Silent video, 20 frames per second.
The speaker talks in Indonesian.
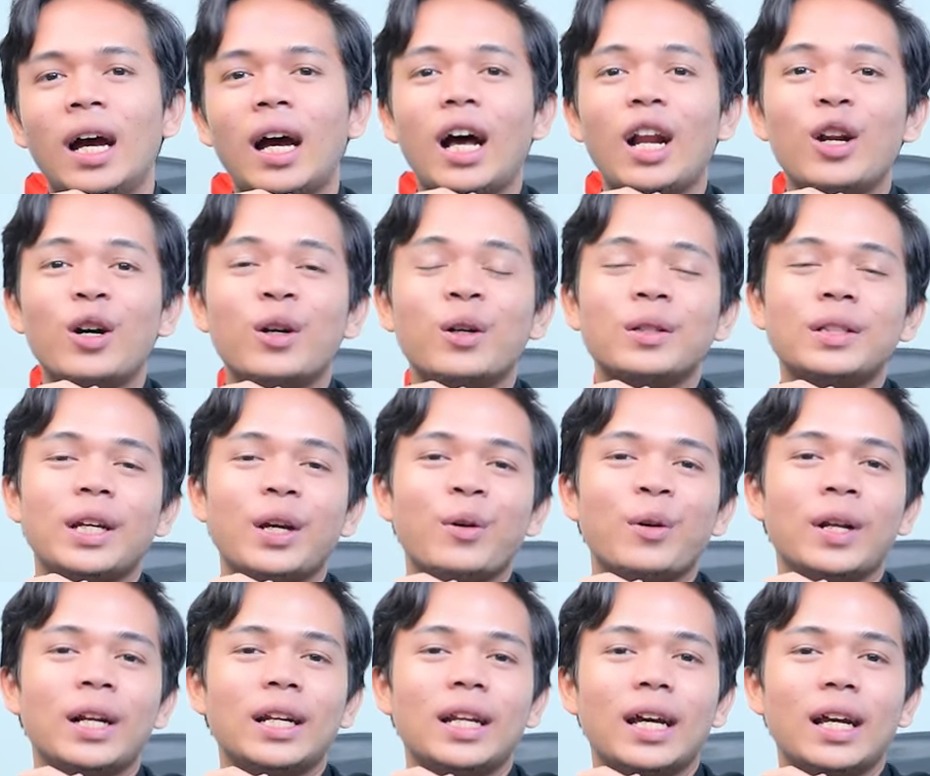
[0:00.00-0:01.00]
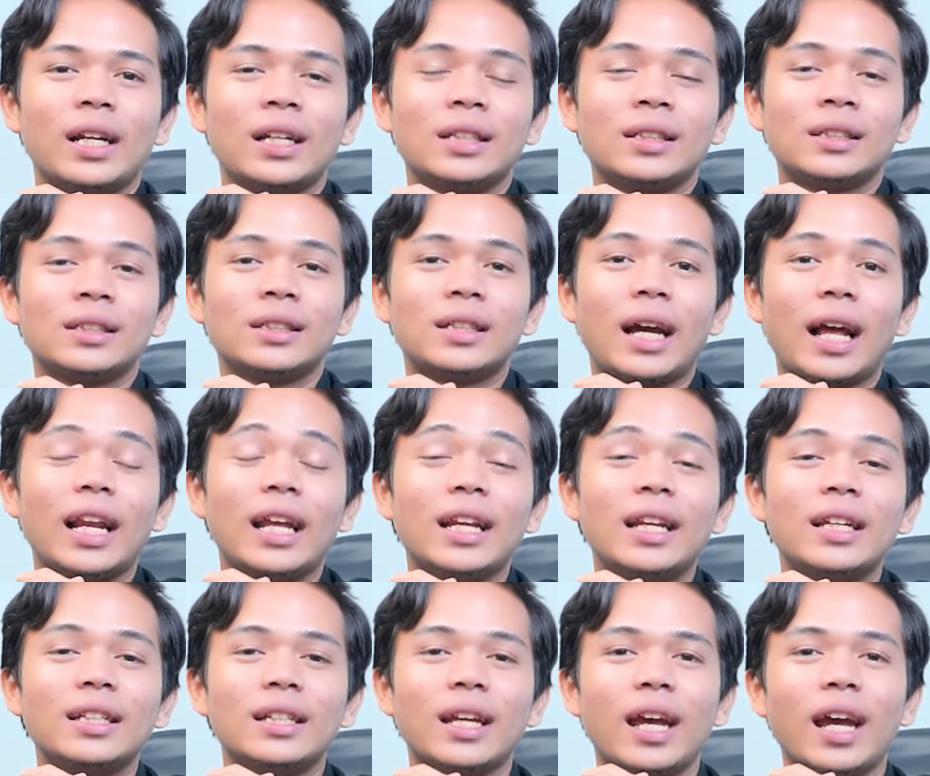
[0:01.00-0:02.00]
Halo, saya Wildan.
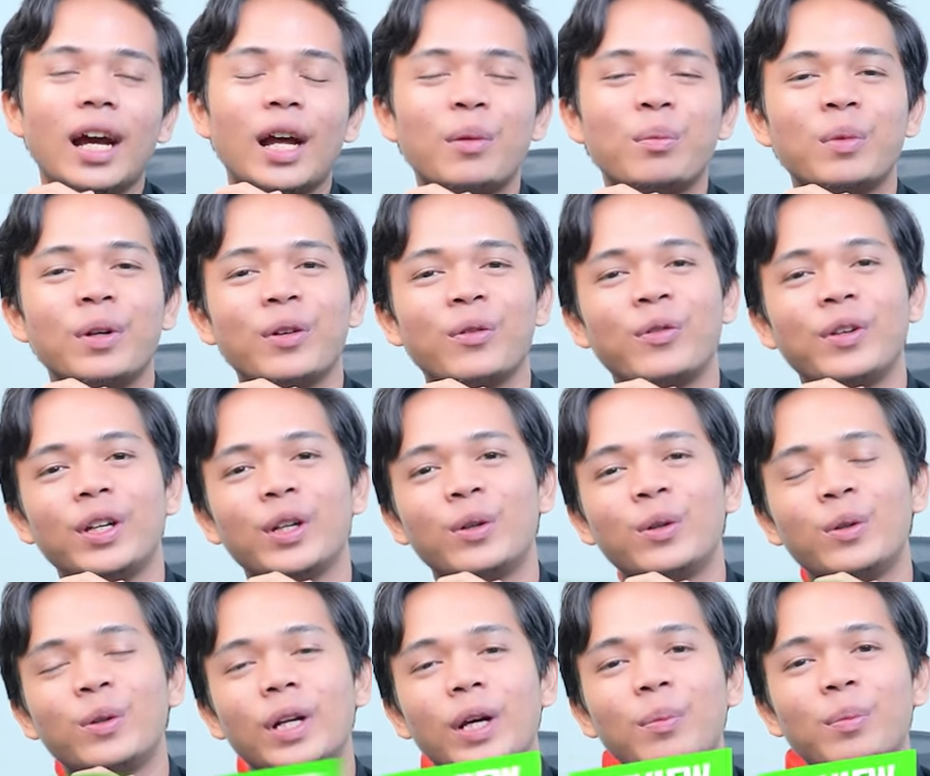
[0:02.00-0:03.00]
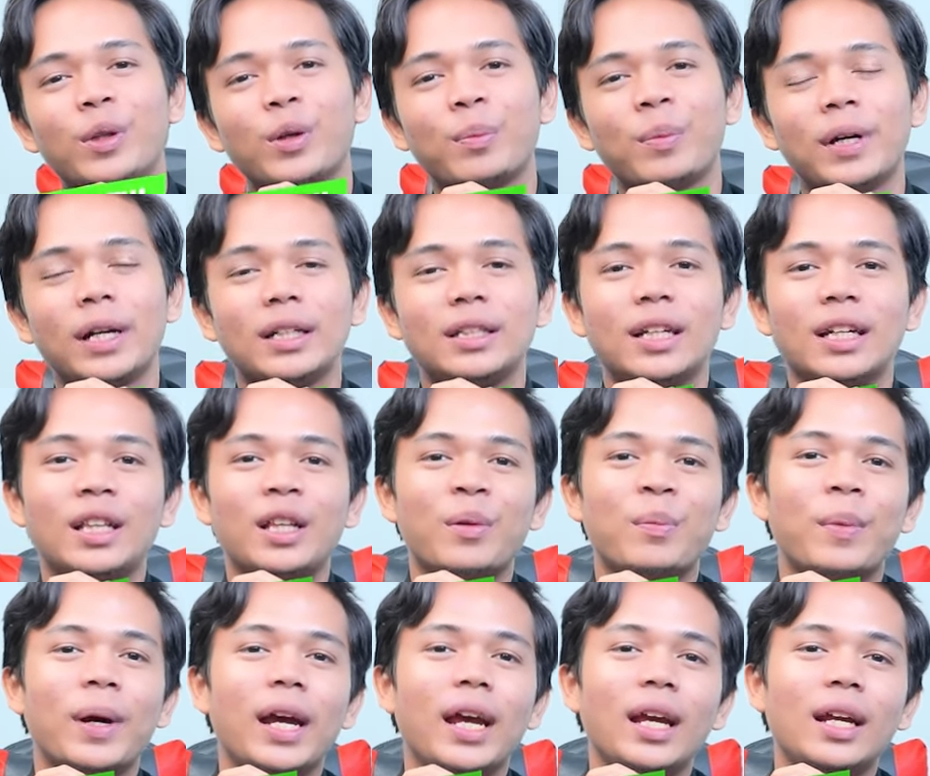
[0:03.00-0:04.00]
Kali ini saya akan mereview laptop kerja
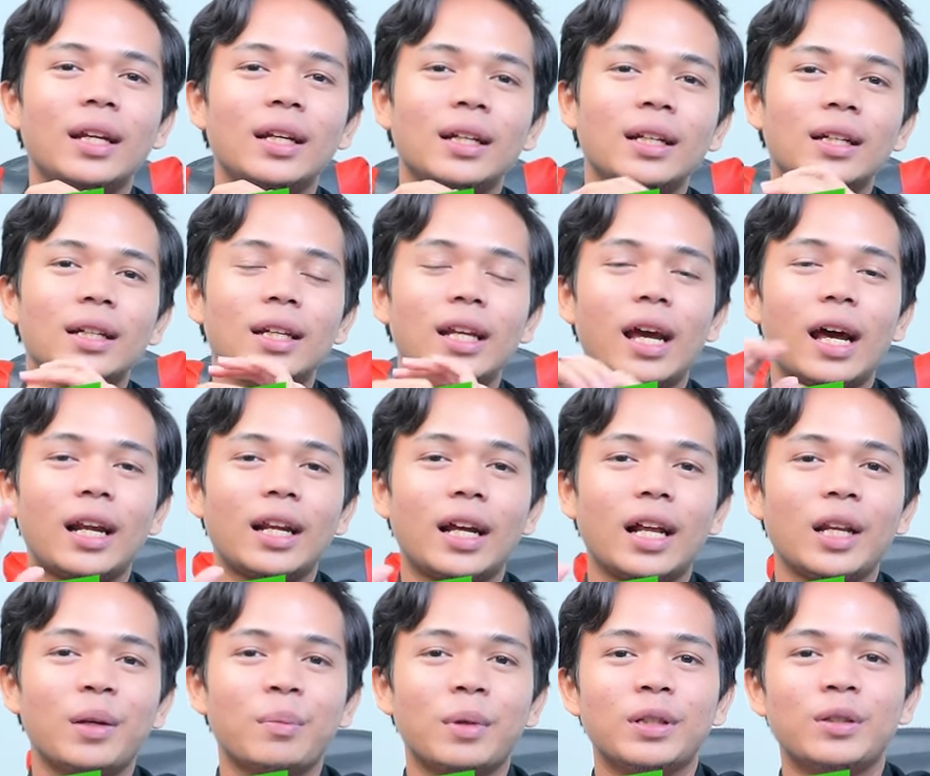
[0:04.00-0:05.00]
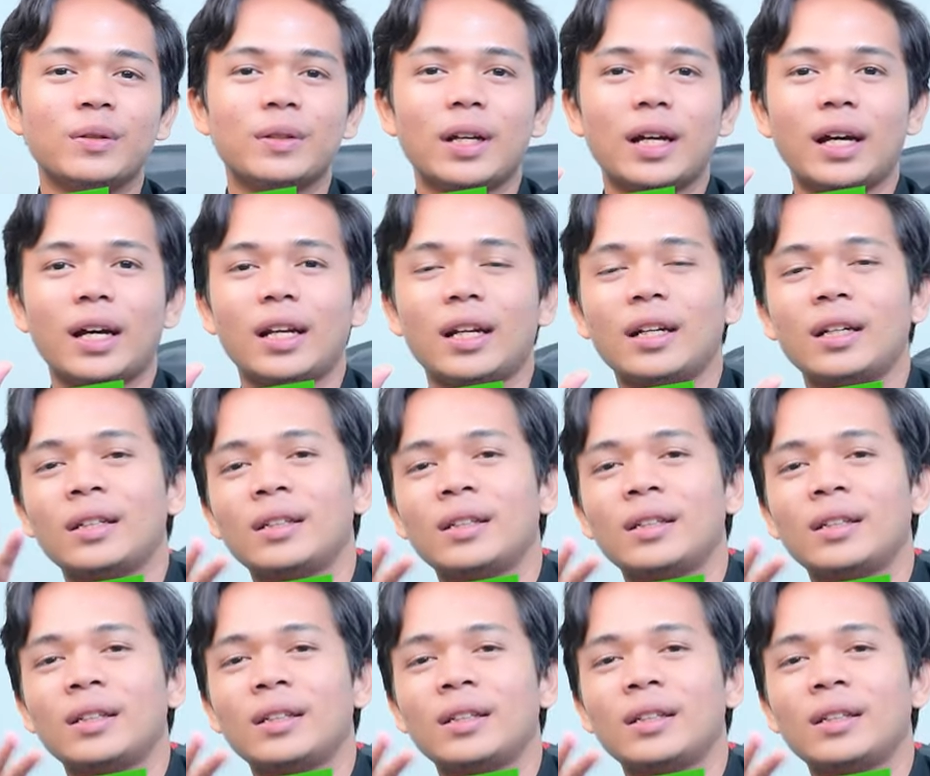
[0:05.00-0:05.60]
terbaik di harga 5 jutaan.